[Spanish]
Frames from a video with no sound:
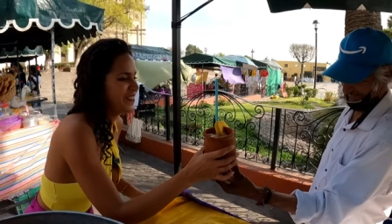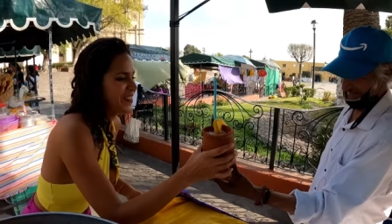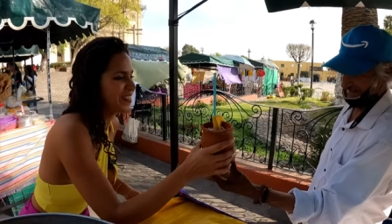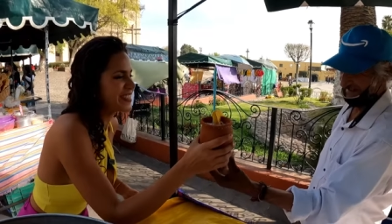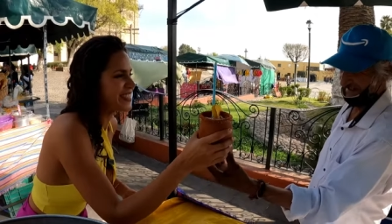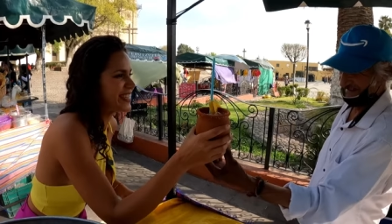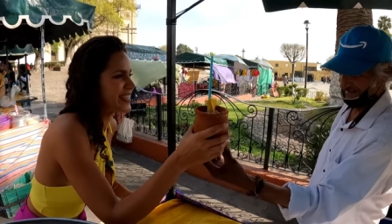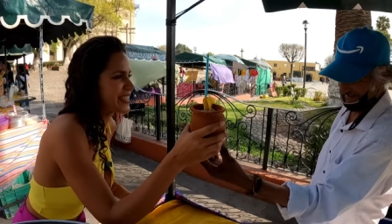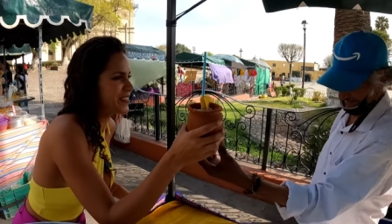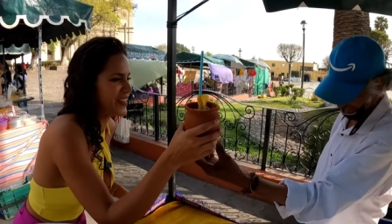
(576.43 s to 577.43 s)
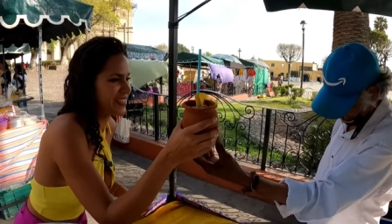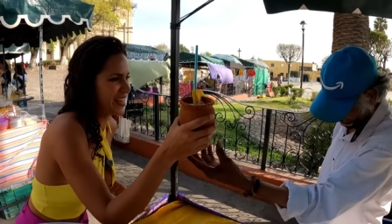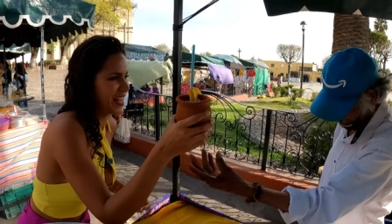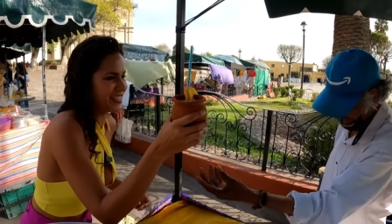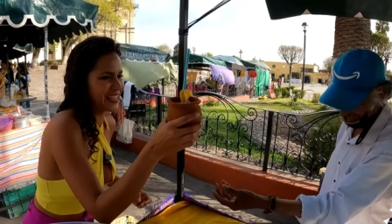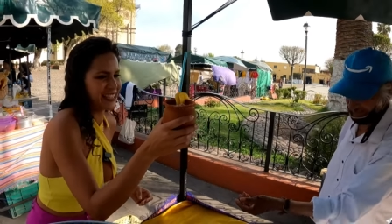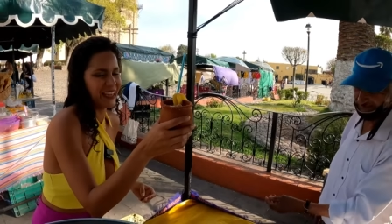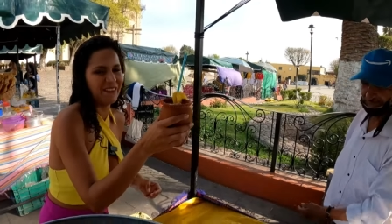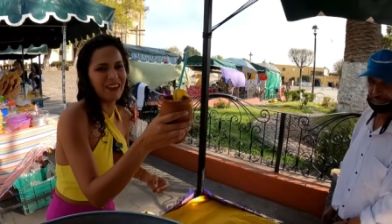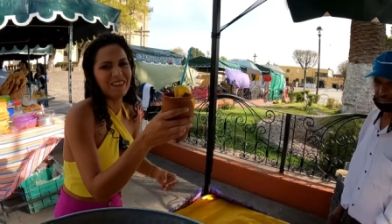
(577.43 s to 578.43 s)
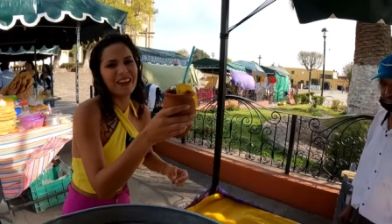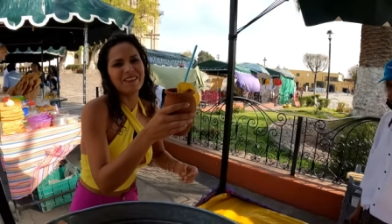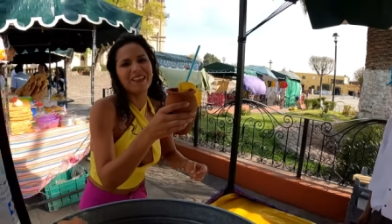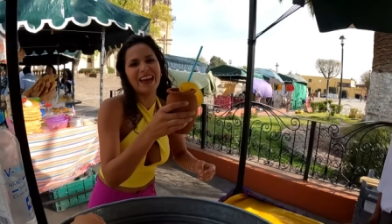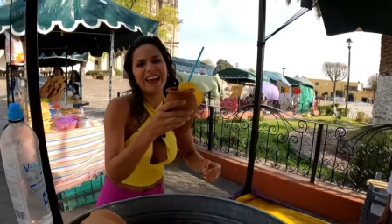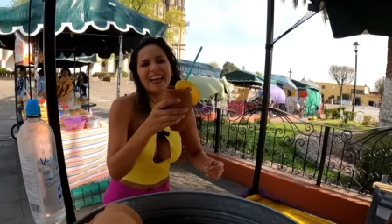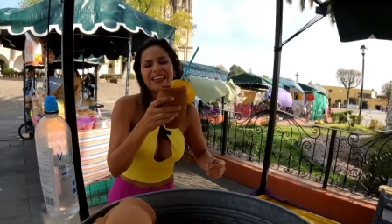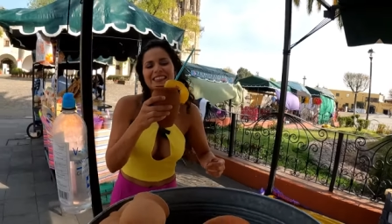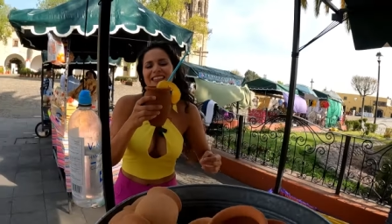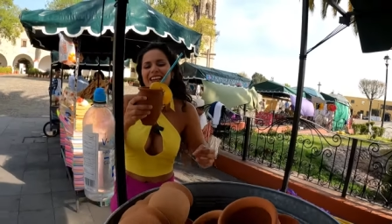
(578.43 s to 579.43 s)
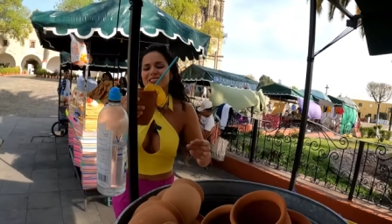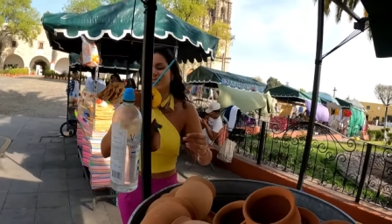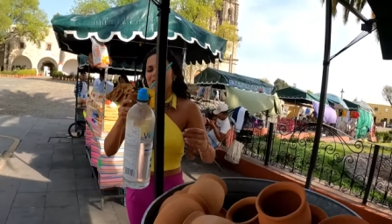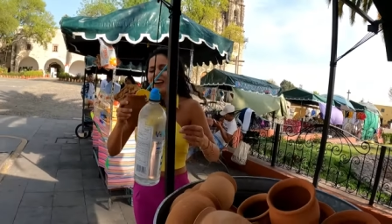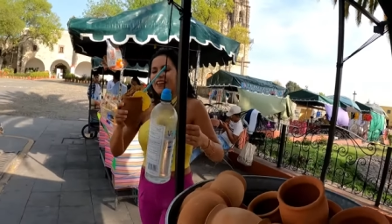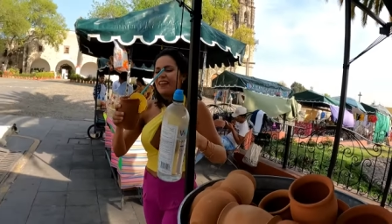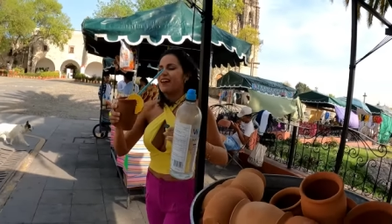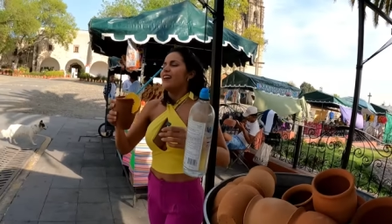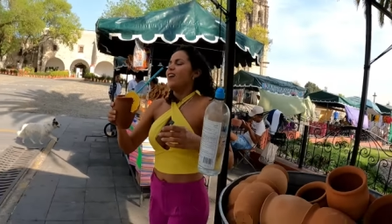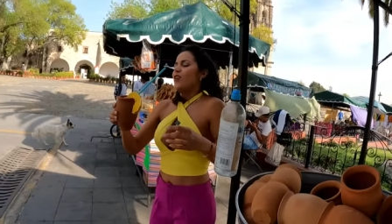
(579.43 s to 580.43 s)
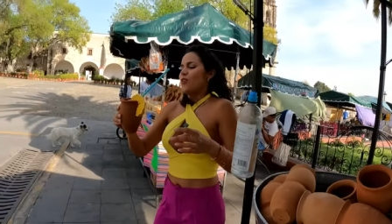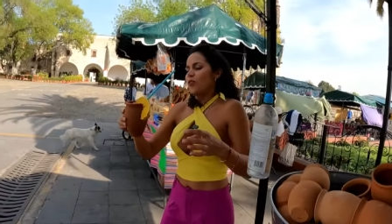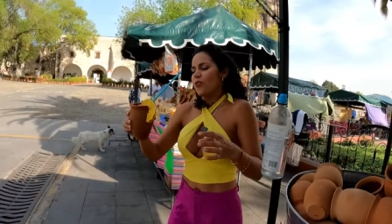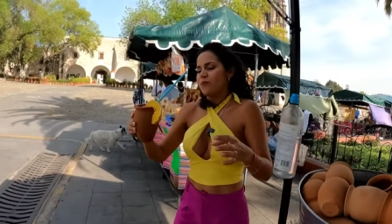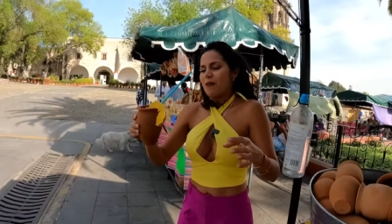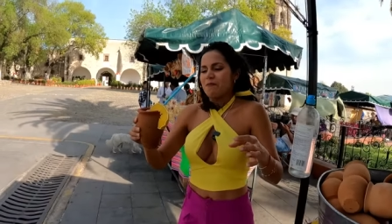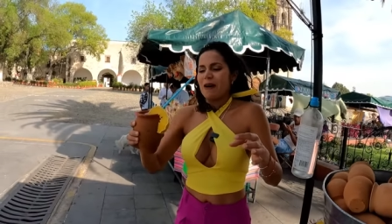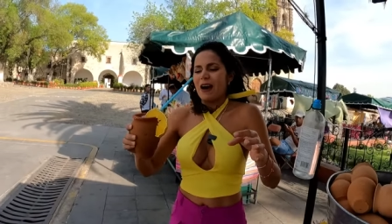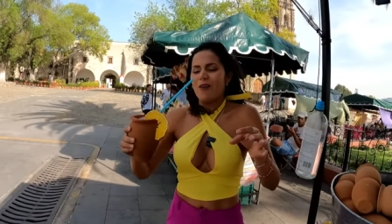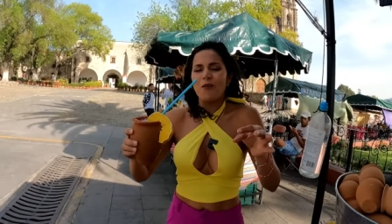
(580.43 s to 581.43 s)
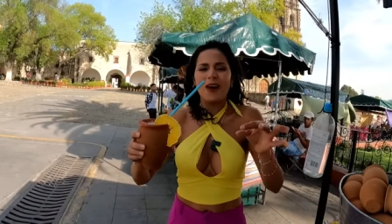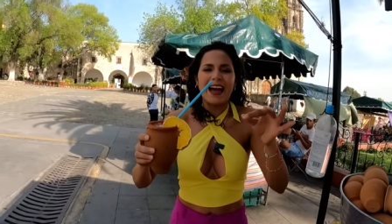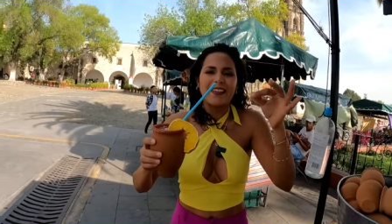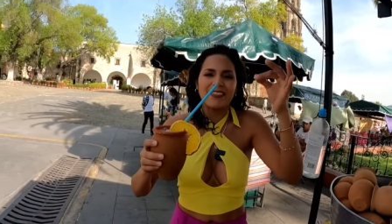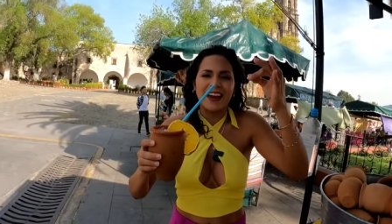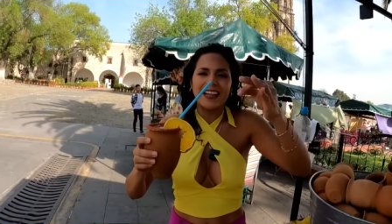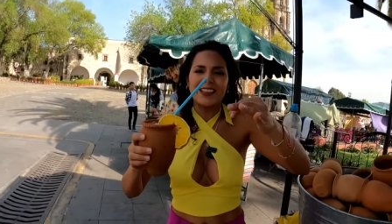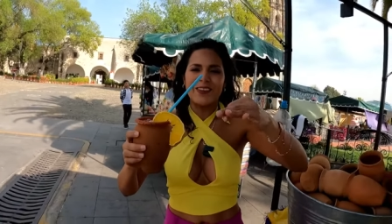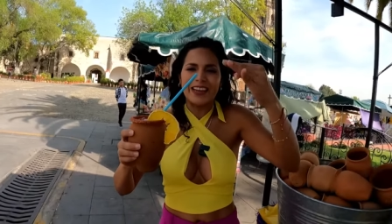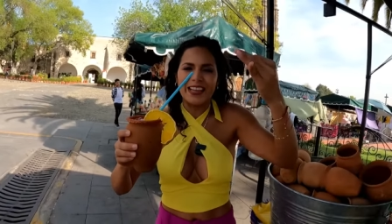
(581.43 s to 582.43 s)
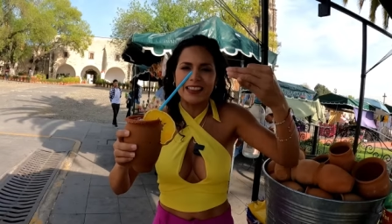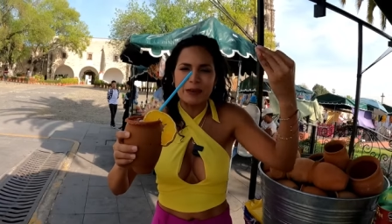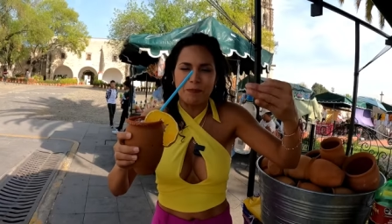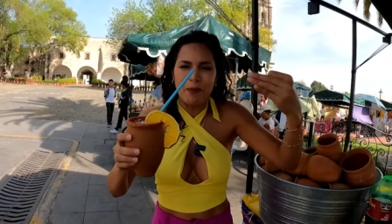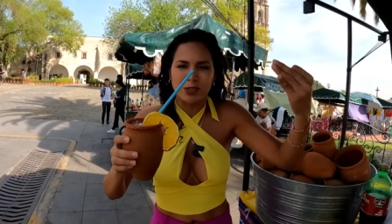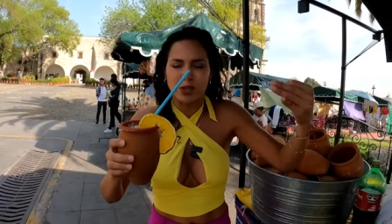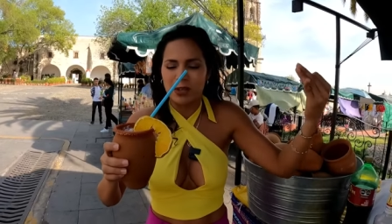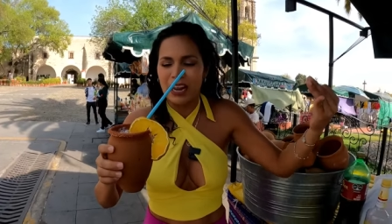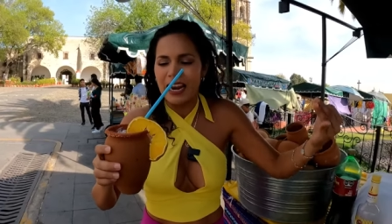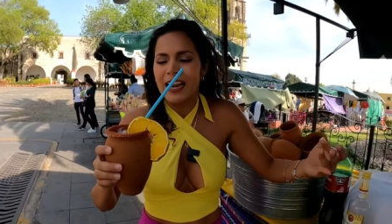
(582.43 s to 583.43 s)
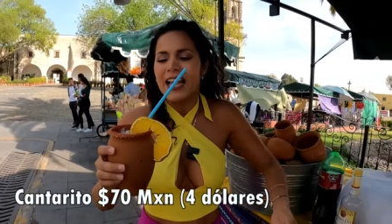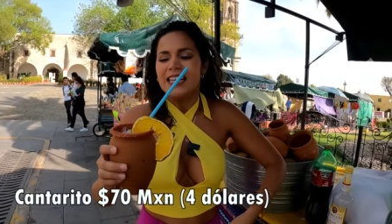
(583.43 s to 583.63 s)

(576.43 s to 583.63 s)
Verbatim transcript: Muchísimas gracias, qué amable. Vean esta chulada. Uf, papá, un cantarito aquí en Tepozotlán.